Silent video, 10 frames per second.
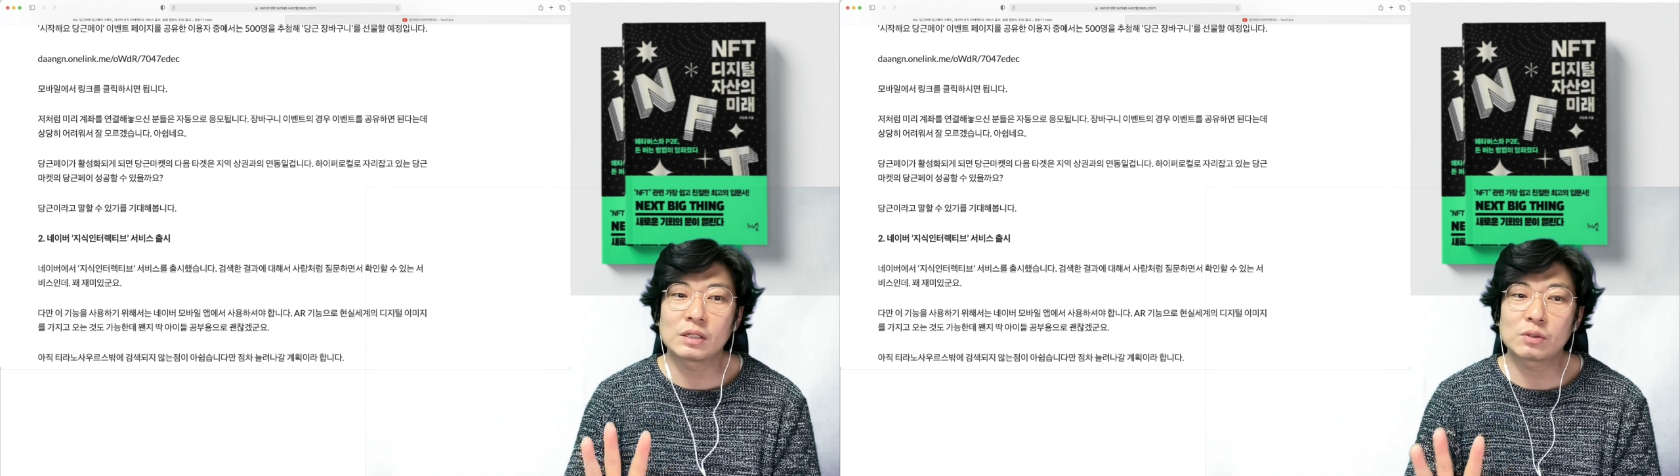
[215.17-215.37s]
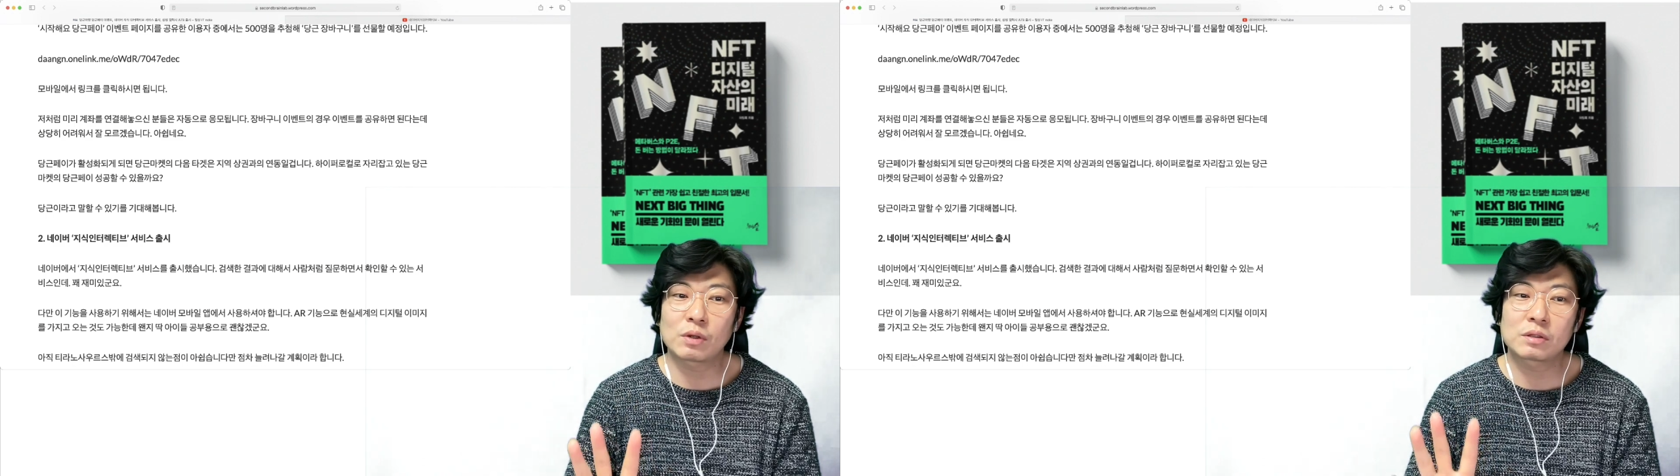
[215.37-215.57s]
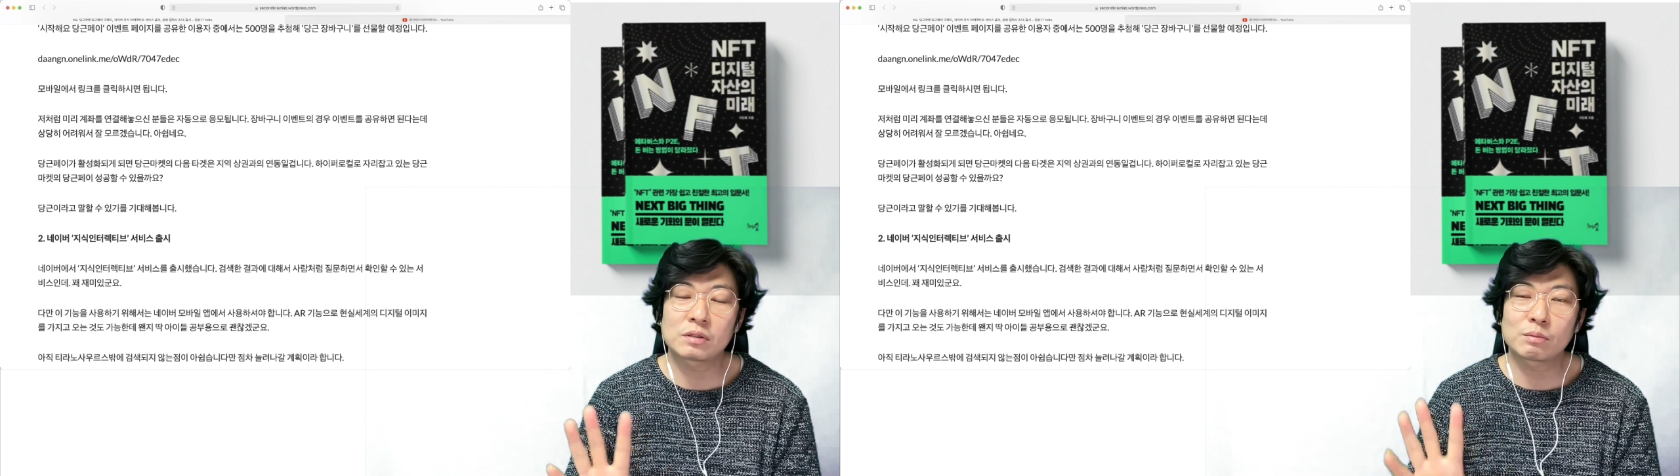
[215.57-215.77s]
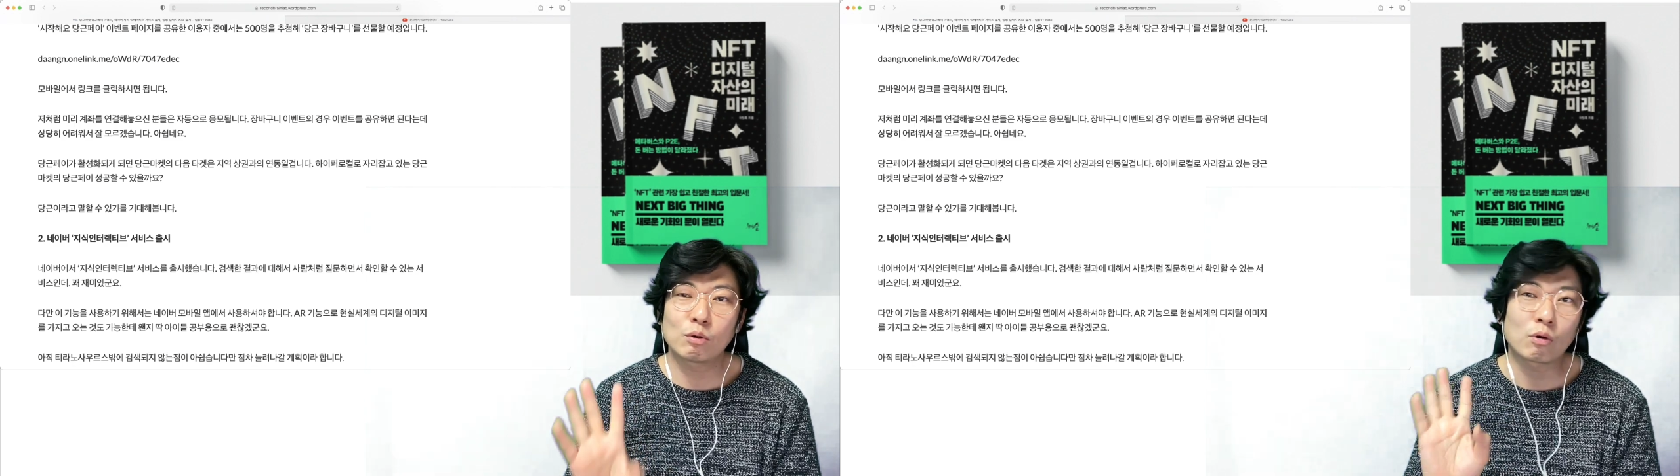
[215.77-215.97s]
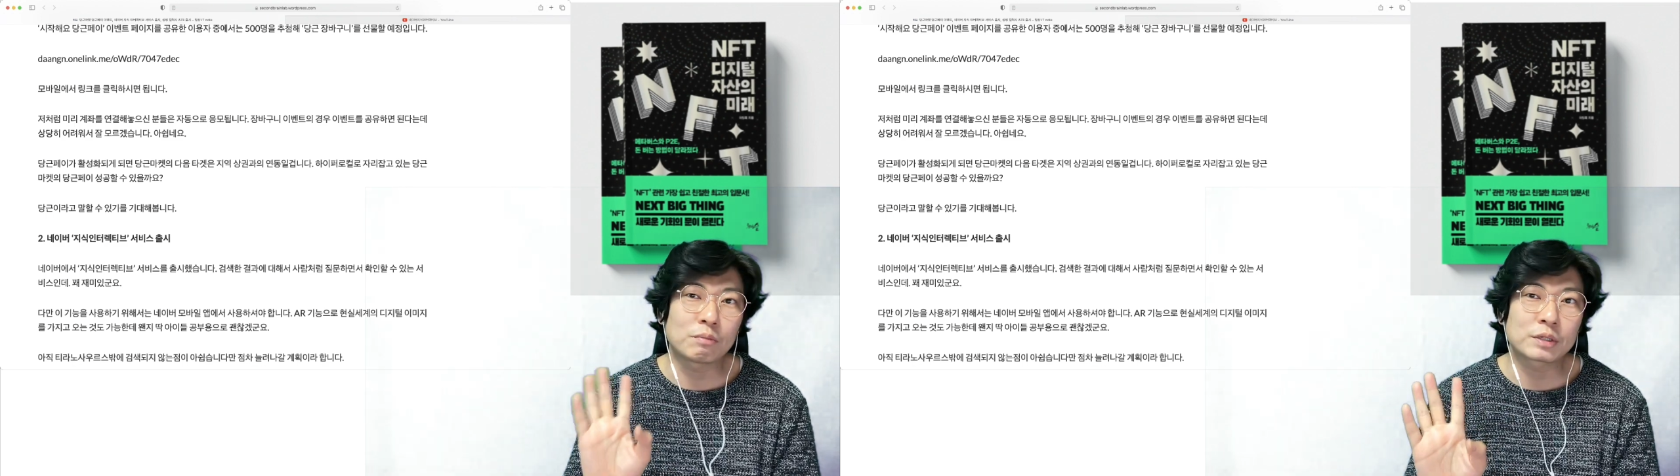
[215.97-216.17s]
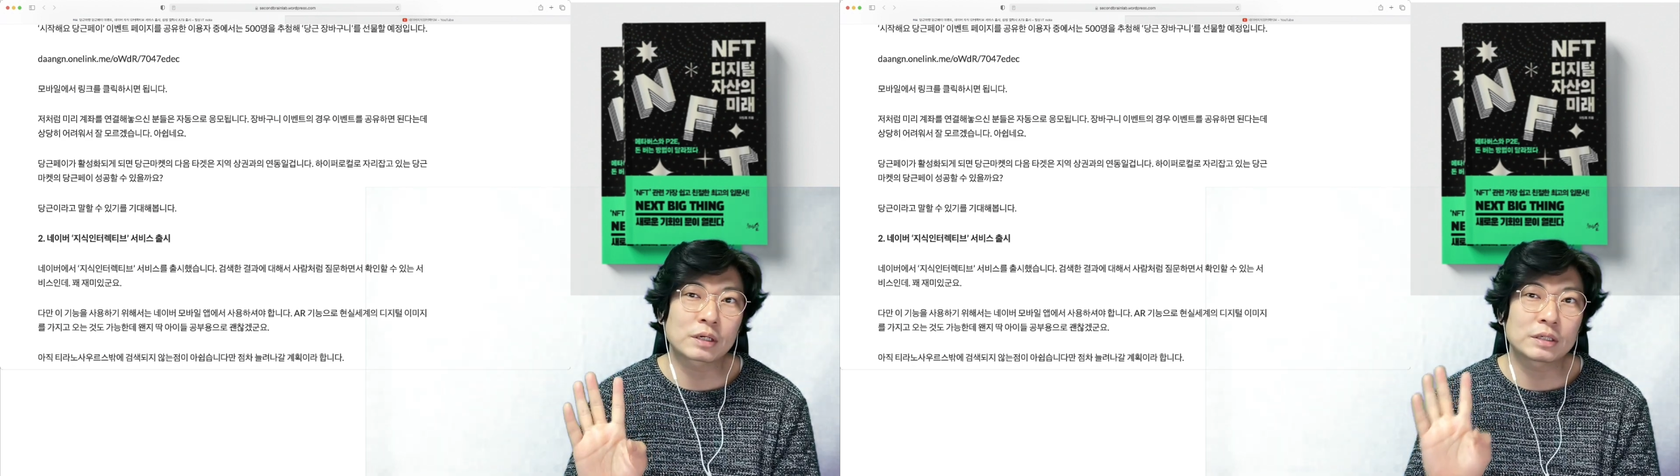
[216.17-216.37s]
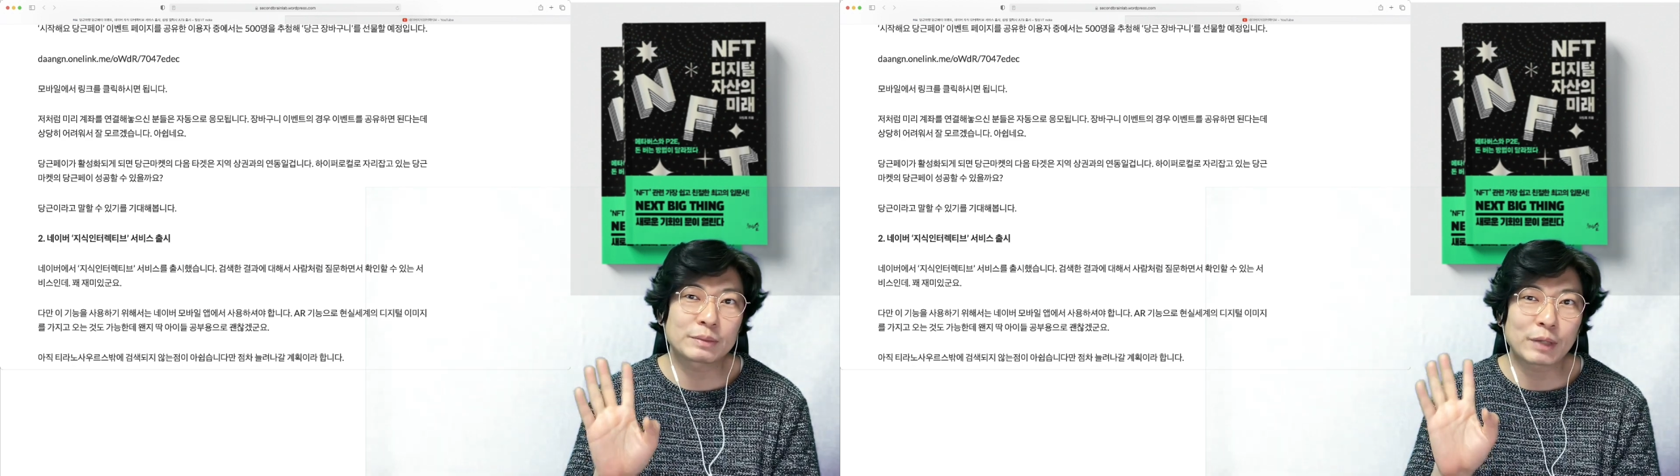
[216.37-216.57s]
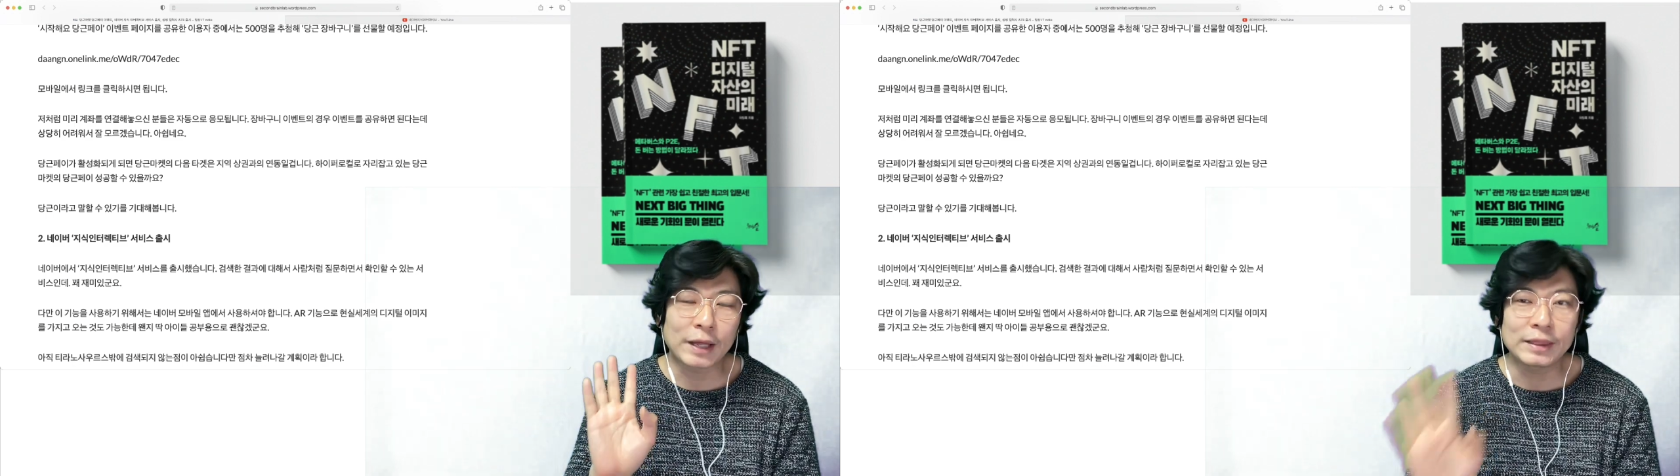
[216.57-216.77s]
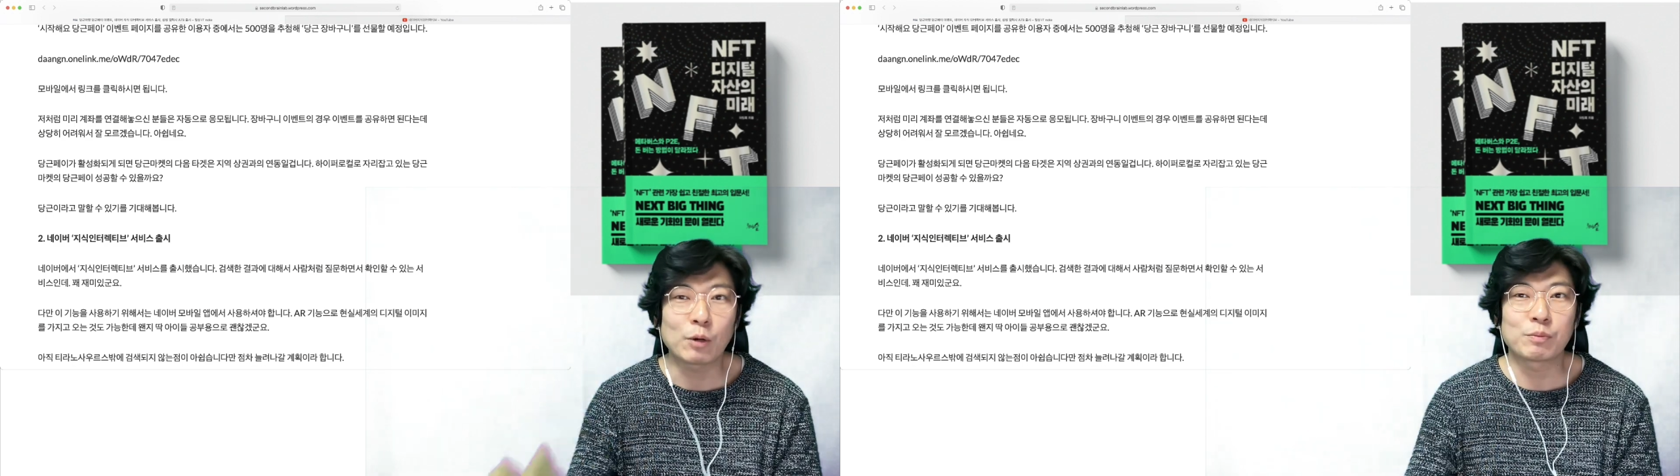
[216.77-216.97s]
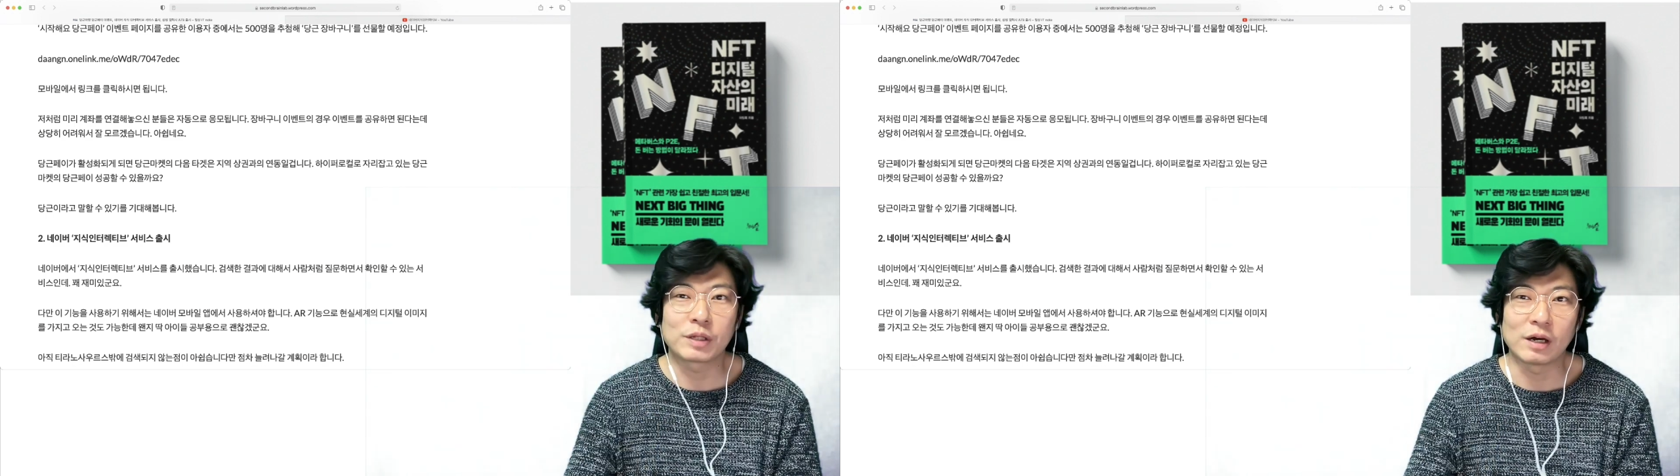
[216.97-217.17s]
인터랙티브라고 검색하시면 안
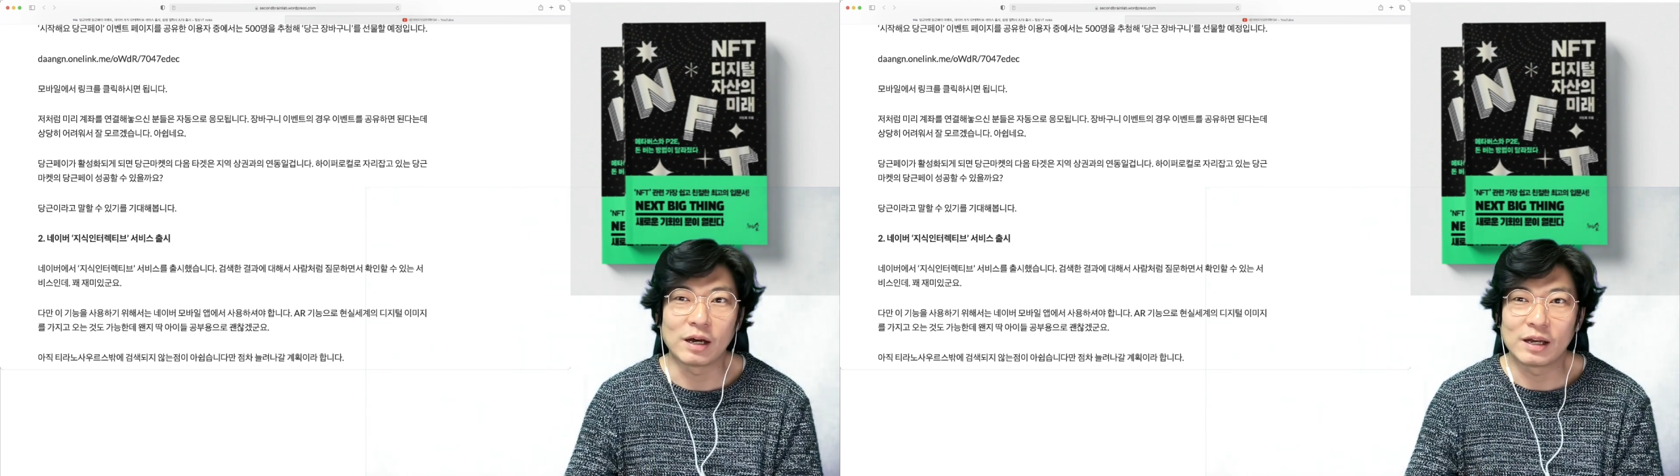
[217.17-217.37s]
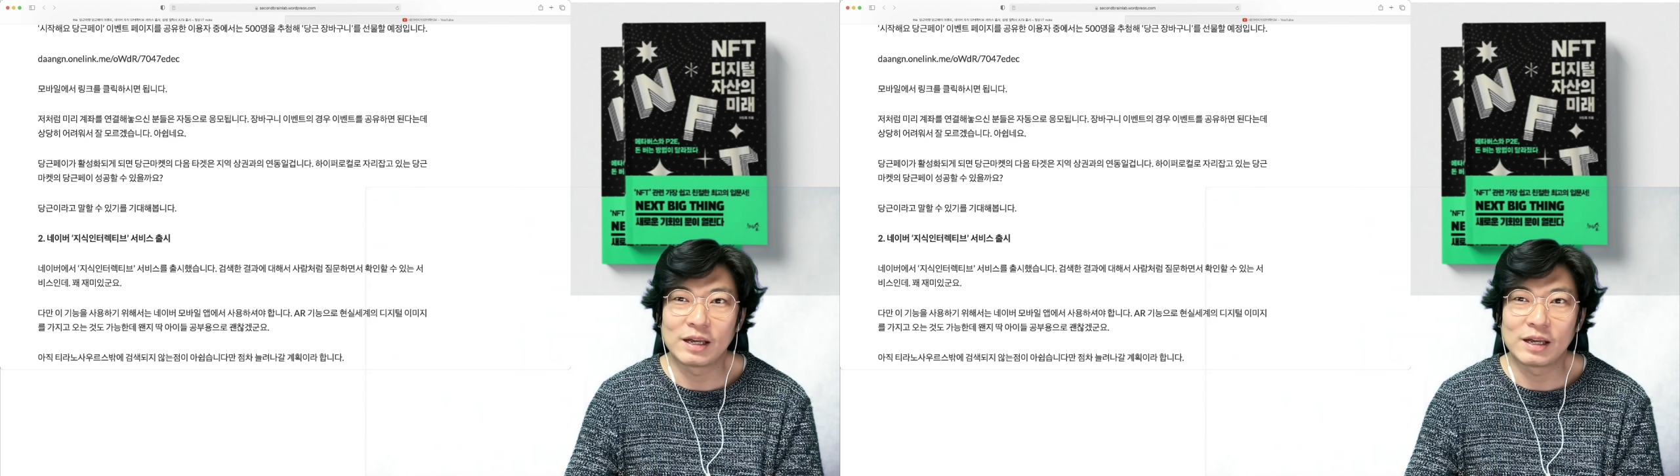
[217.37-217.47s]
나옵니다.